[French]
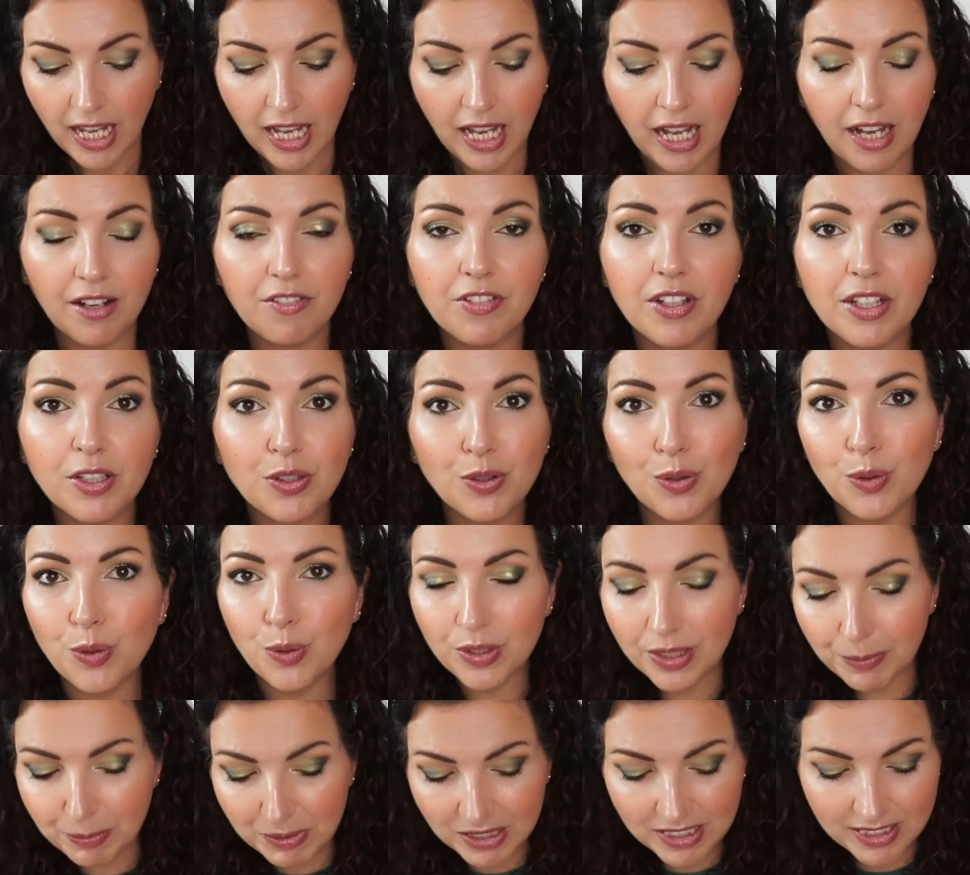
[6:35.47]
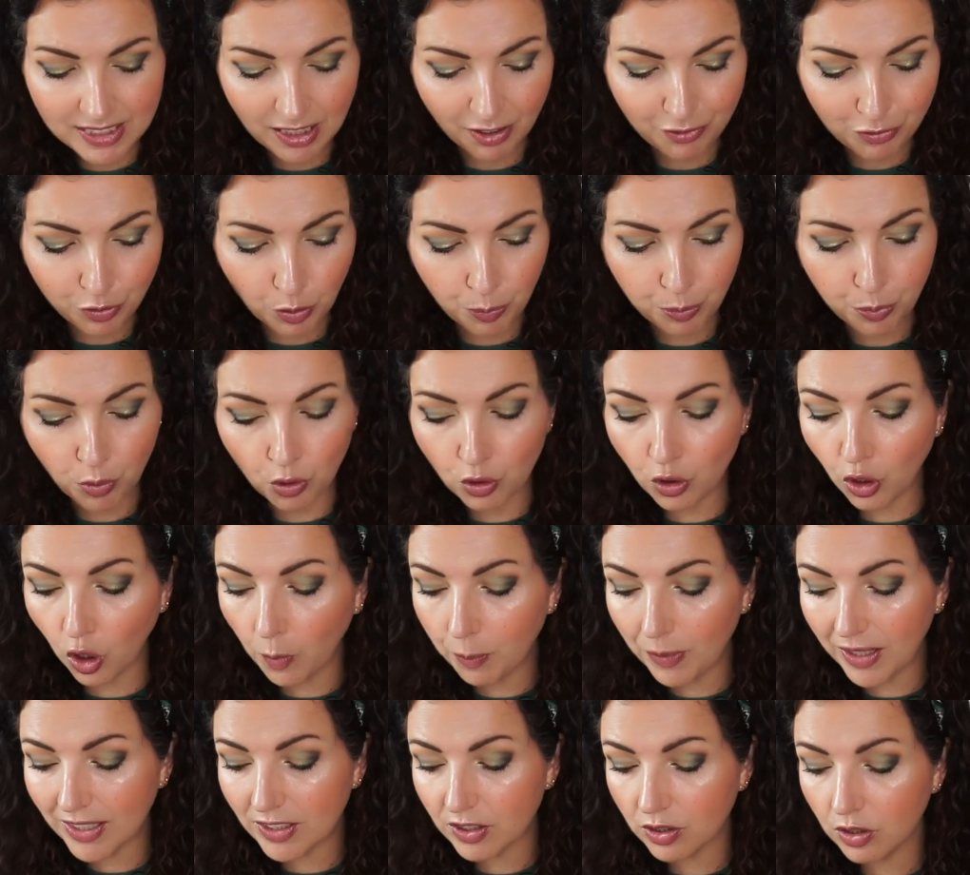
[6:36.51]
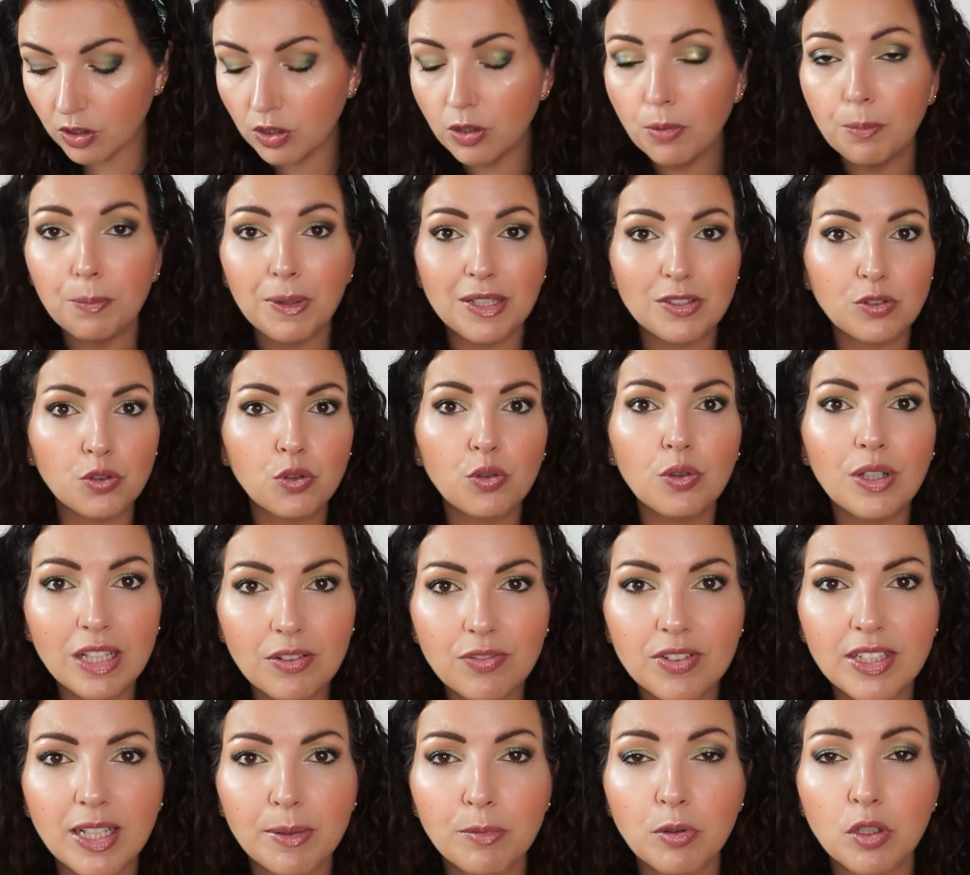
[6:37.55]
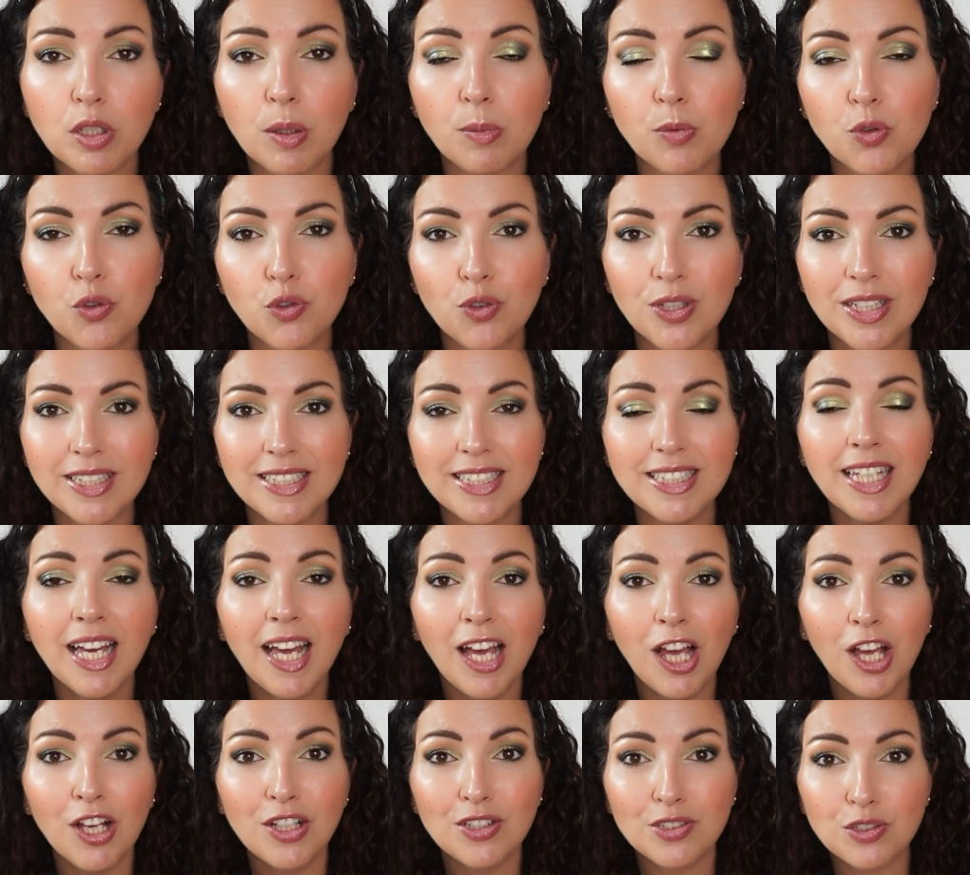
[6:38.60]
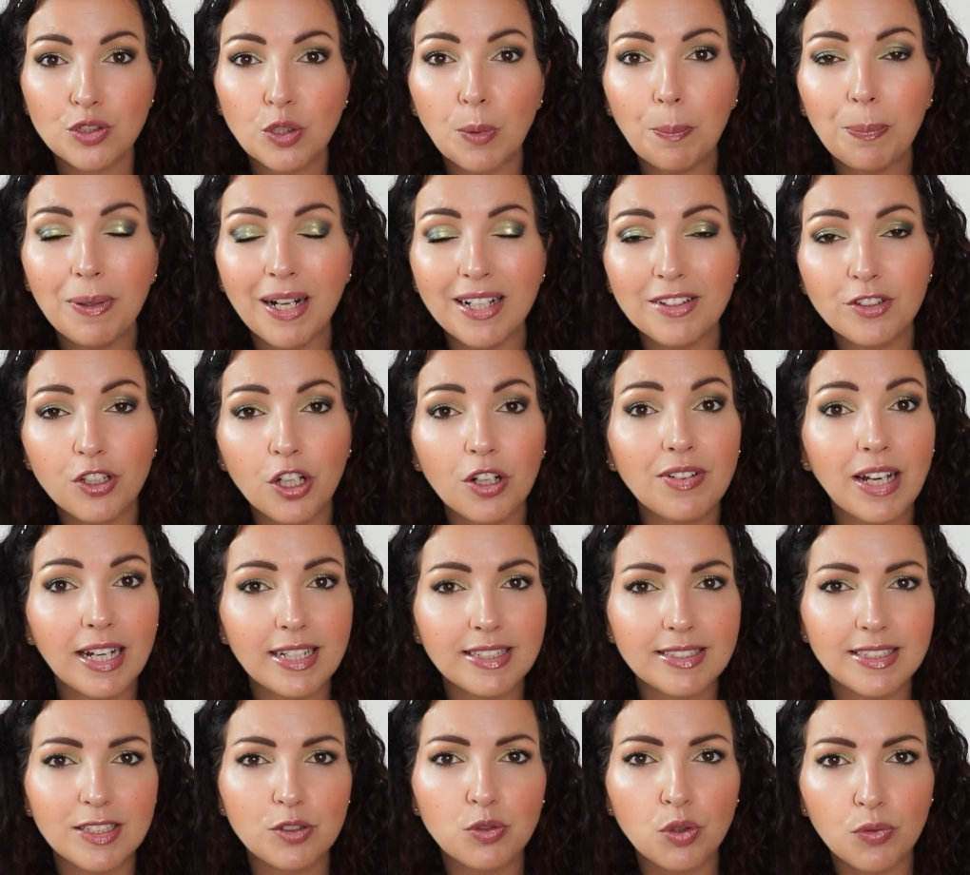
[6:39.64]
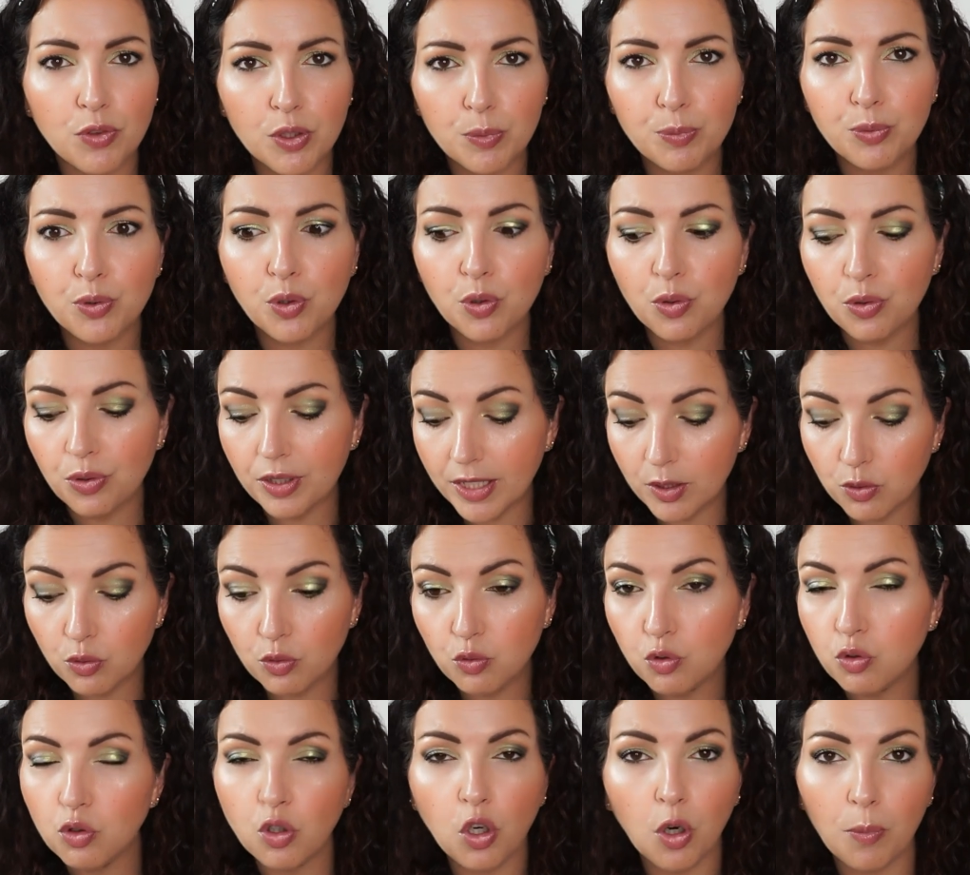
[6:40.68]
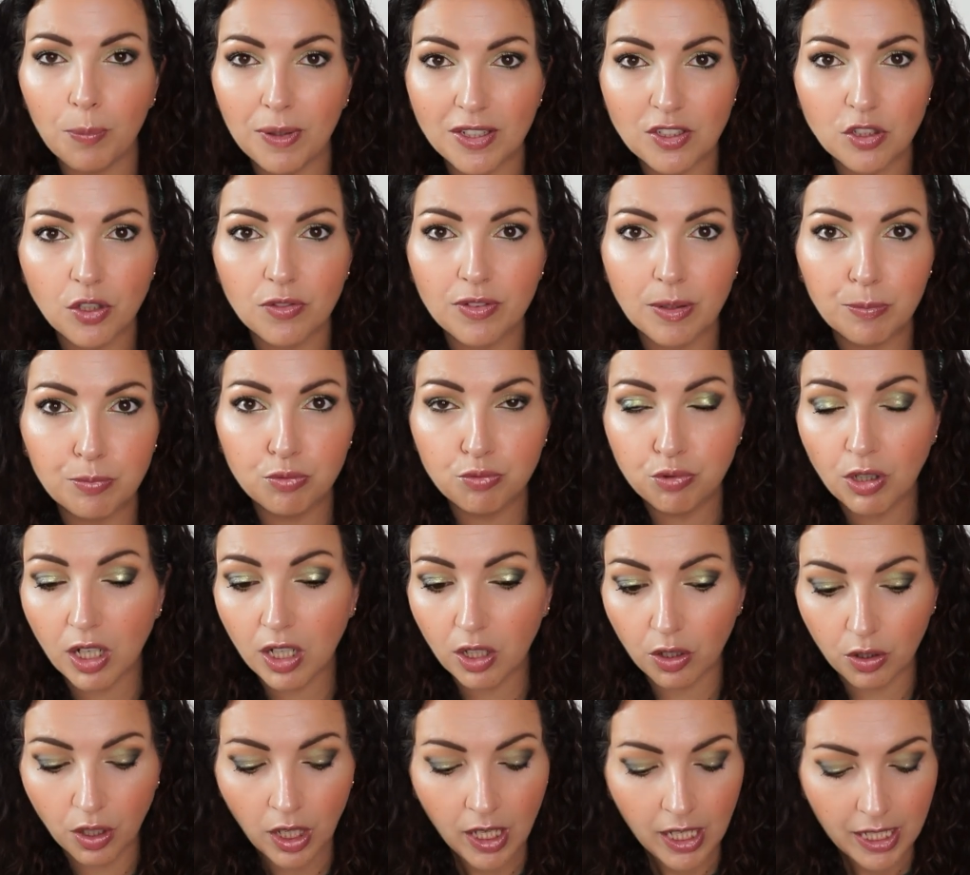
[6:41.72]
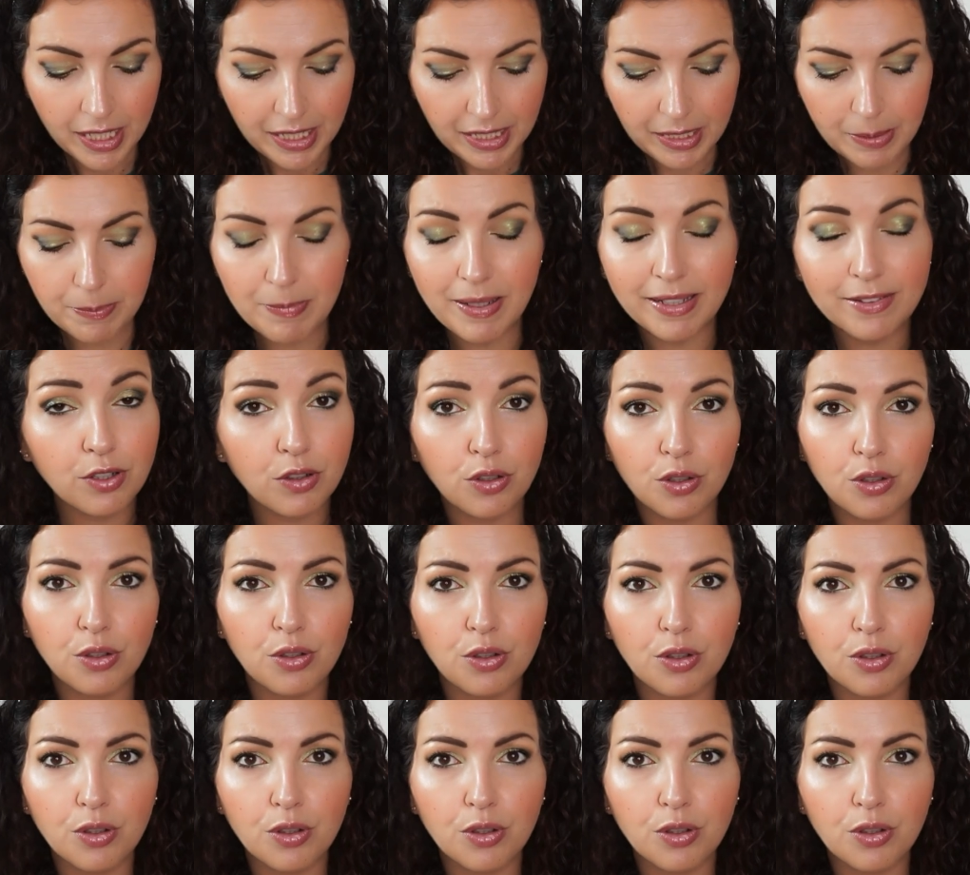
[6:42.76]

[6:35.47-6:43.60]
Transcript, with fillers: avec euh, des petites infos pour le remplaçant parce que évidemment comme je vous l'ai dit ce planeur va rester sur votre bureau et du coup le remplaçant va pouvoir y mettre,